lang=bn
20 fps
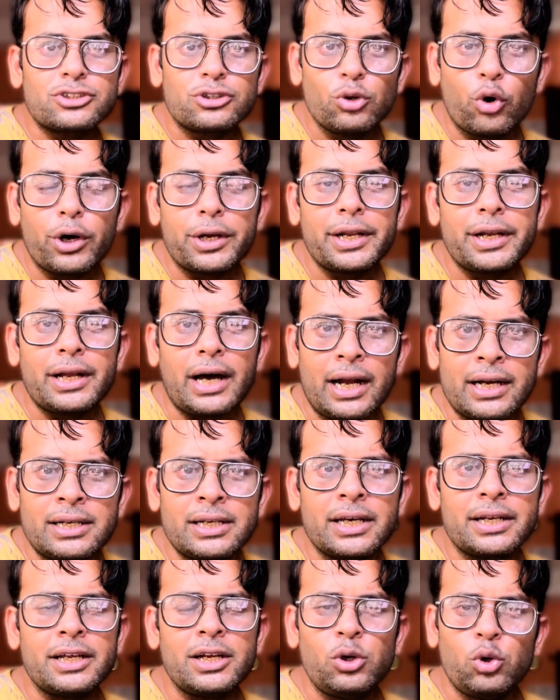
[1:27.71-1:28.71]
স্লোগানের
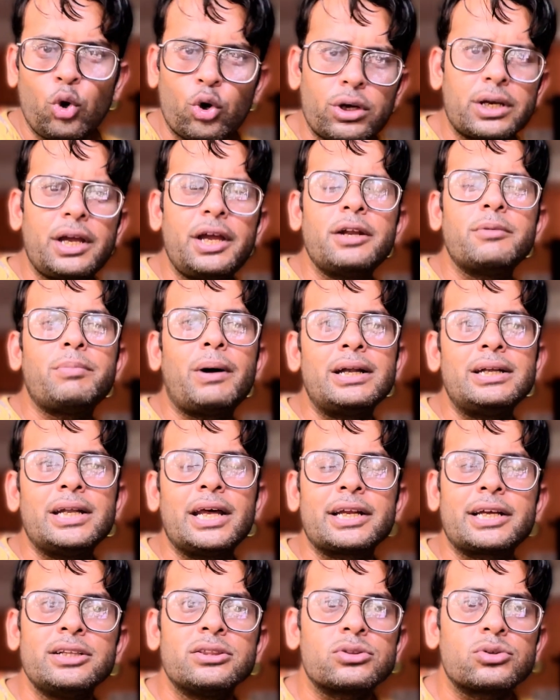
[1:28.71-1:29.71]
আন্ডারে লক্ষ্মীর
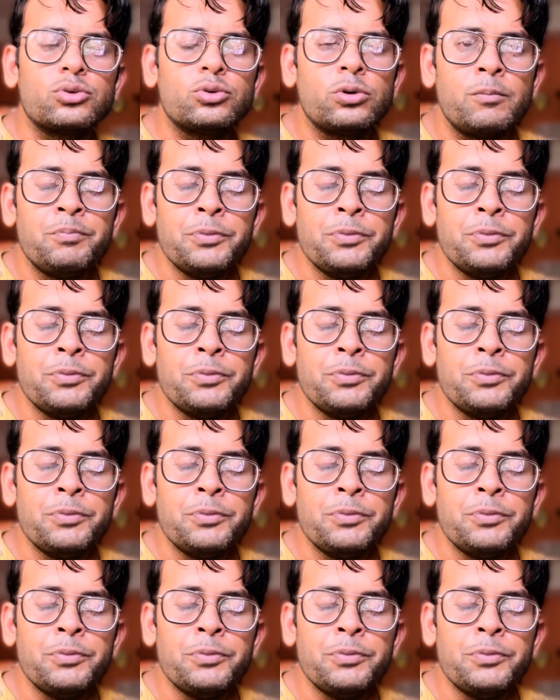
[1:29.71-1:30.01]
ভাণ্ডার কিন্তু